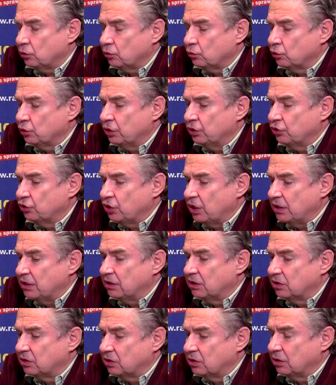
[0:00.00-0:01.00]
początku, że
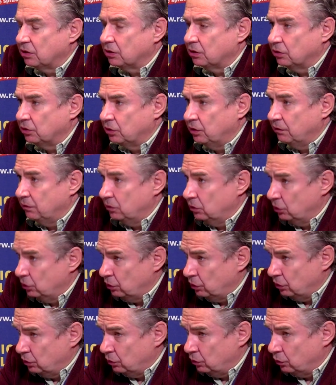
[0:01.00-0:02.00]
część z tych
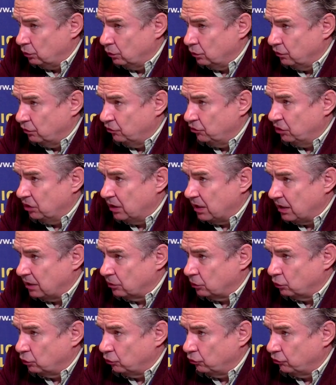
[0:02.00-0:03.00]
90
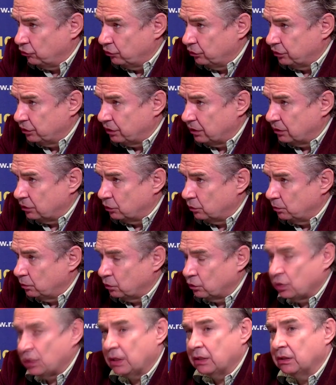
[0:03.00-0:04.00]
wyjazdów Straży
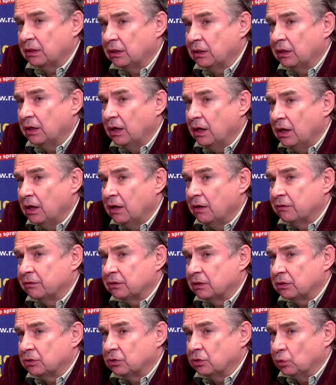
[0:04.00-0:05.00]
Pożarnej
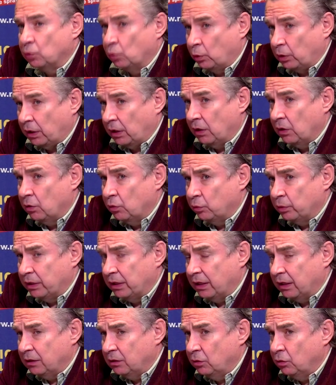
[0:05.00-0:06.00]
w trakcie długiego
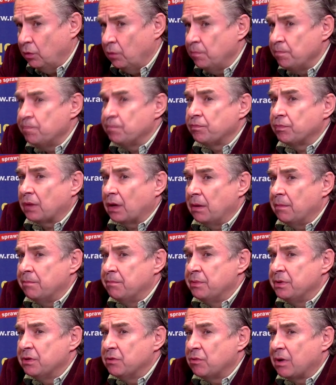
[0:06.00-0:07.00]
weekendu
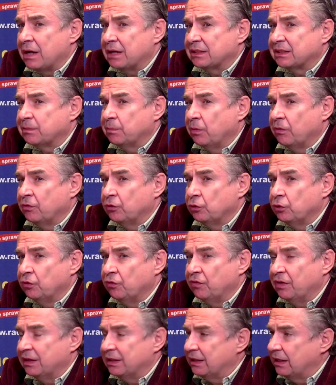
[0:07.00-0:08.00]
była
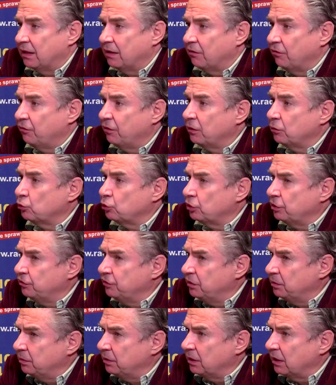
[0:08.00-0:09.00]
spowodowana
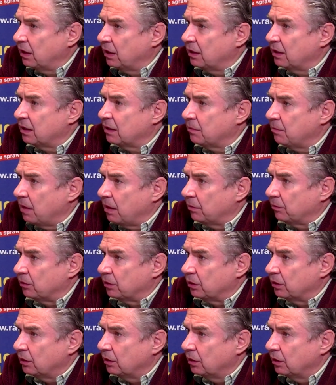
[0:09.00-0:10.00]
fałszywymi alarmami.
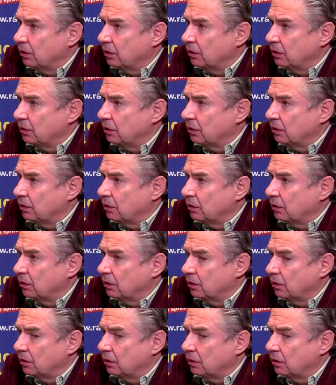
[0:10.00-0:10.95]
Tak, mamy